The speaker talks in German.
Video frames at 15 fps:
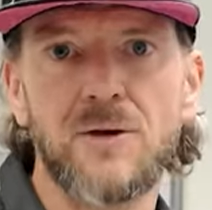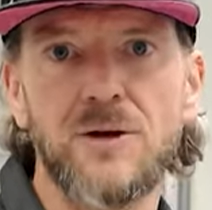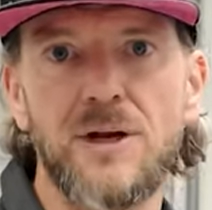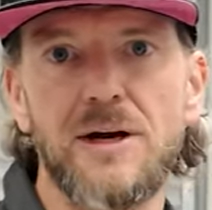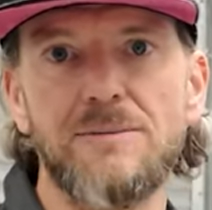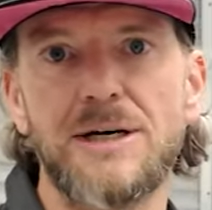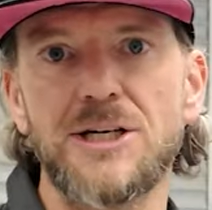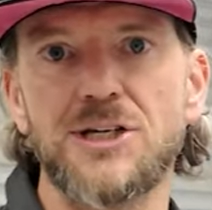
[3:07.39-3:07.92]
könnt
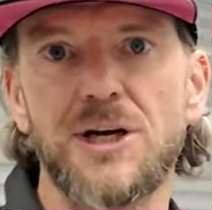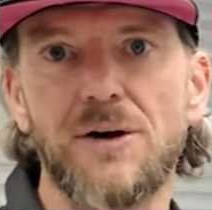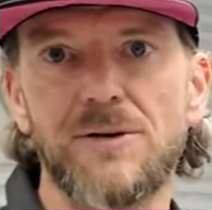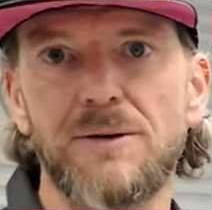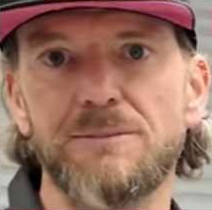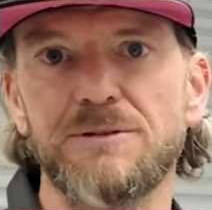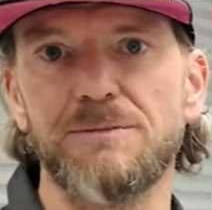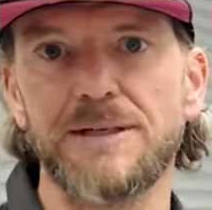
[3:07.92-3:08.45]
ihr mal schauen,
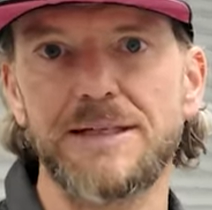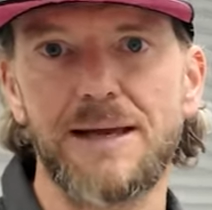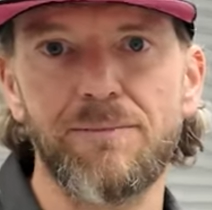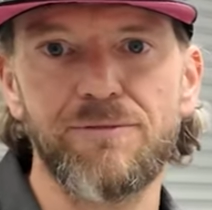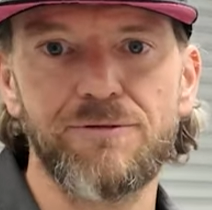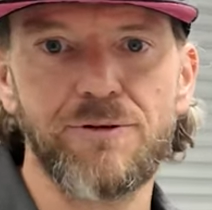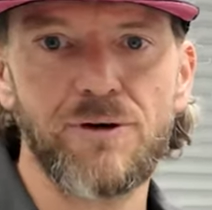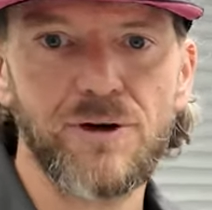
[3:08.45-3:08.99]
ob es was
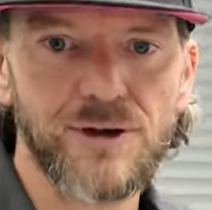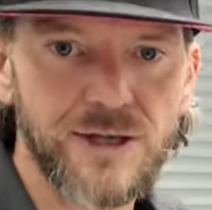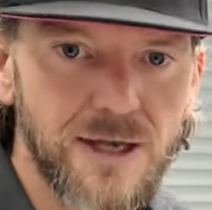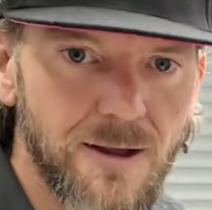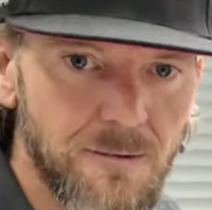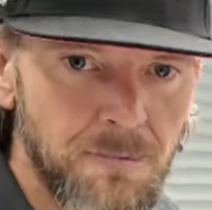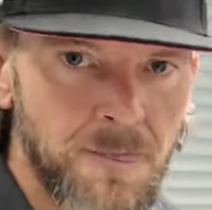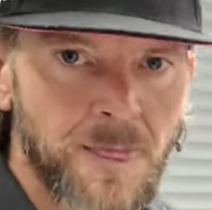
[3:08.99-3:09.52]
gibt für euch.
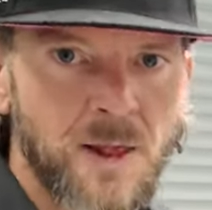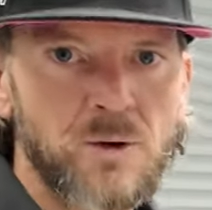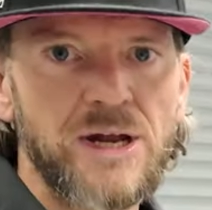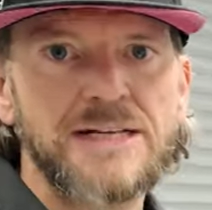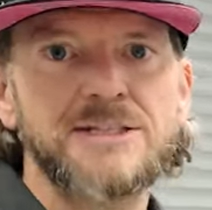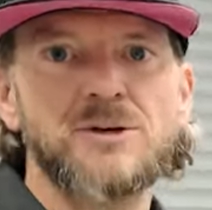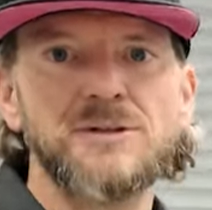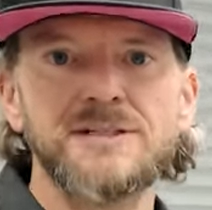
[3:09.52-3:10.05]
Und
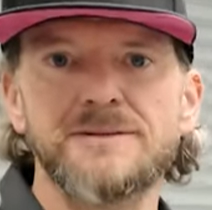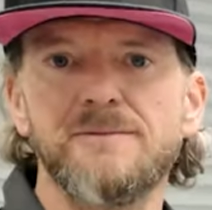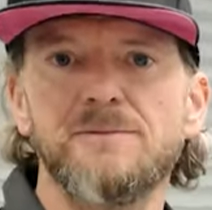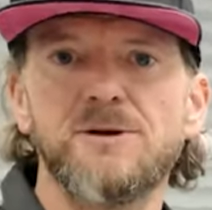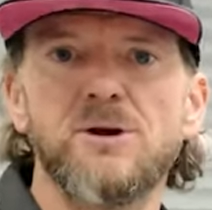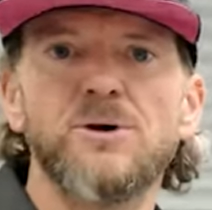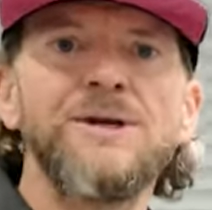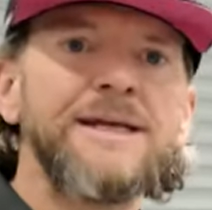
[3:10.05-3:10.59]
ansonsten, wenn
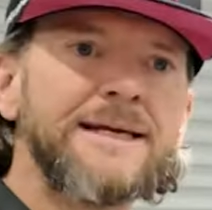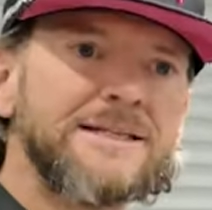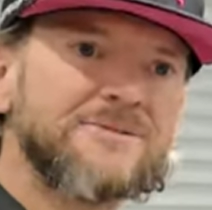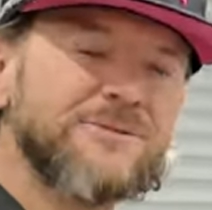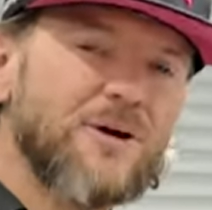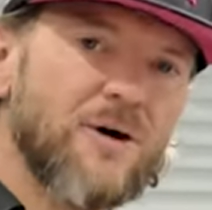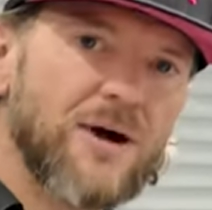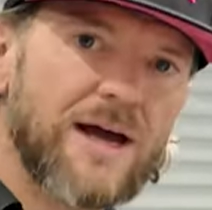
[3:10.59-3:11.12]
wir noch nichts
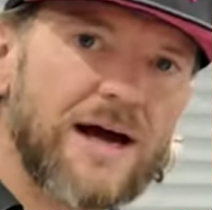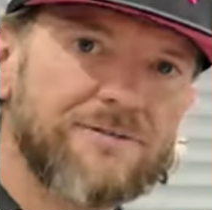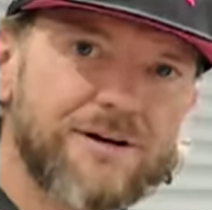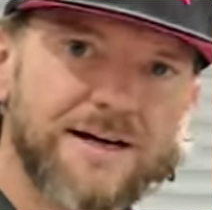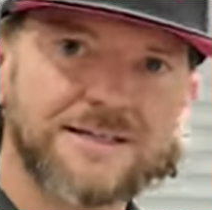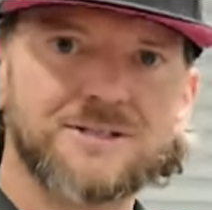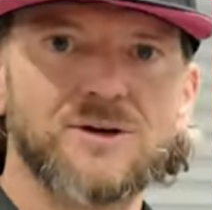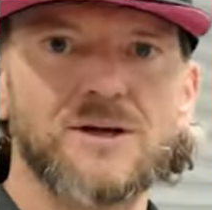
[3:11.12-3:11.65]
für euer
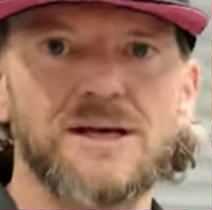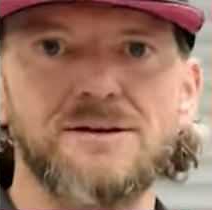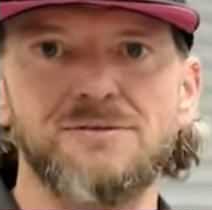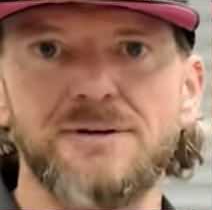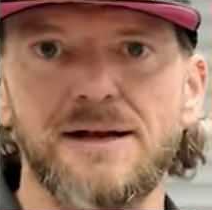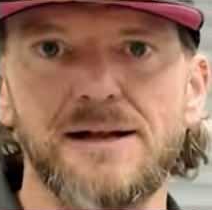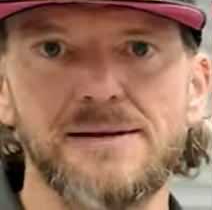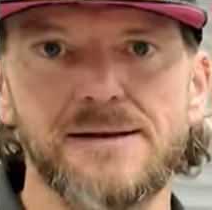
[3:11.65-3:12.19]
Fahrzeug
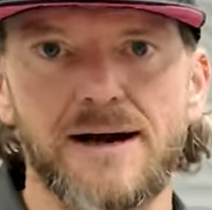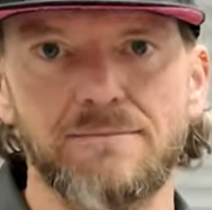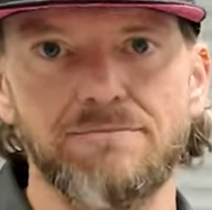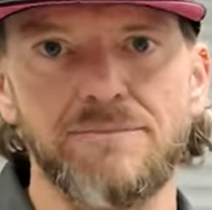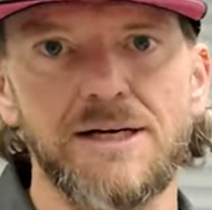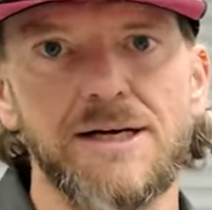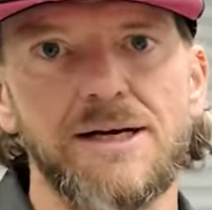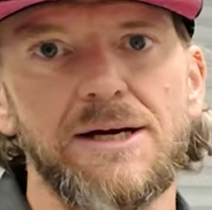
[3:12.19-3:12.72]
entwickelt
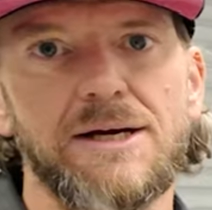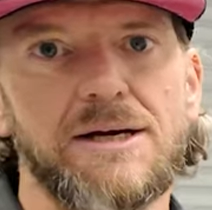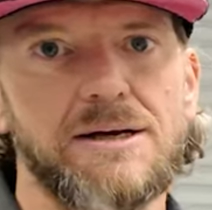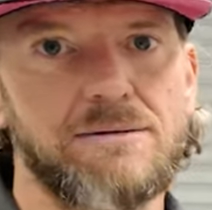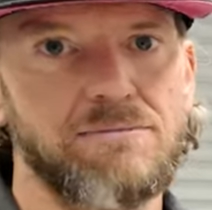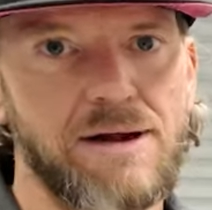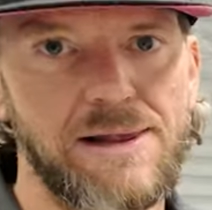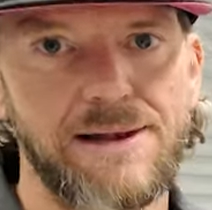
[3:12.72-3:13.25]
haben,
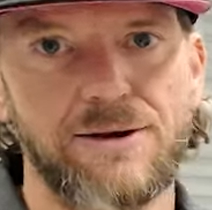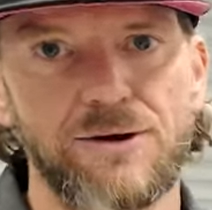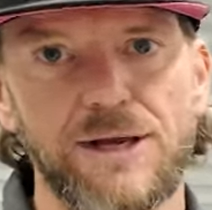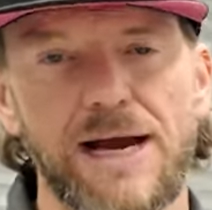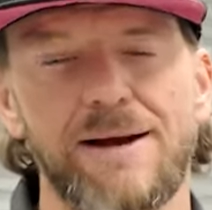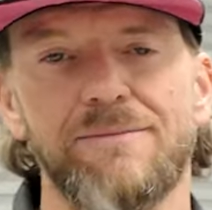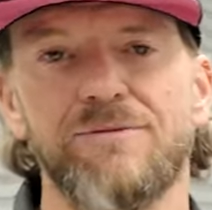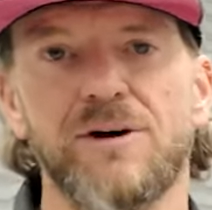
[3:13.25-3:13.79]
meldet
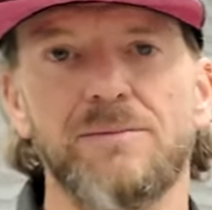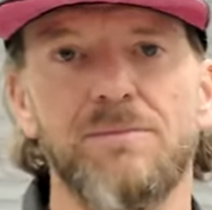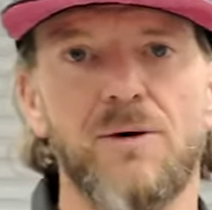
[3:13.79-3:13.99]
euch einfach